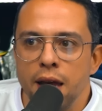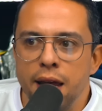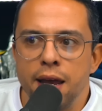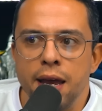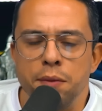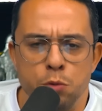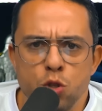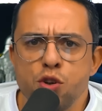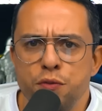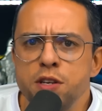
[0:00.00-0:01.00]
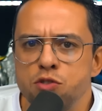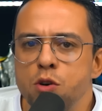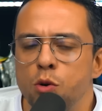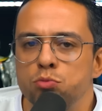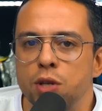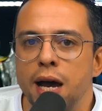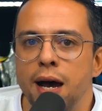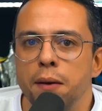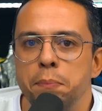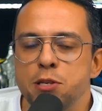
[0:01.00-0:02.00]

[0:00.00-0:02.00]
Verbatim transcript: É muito difícil encontrar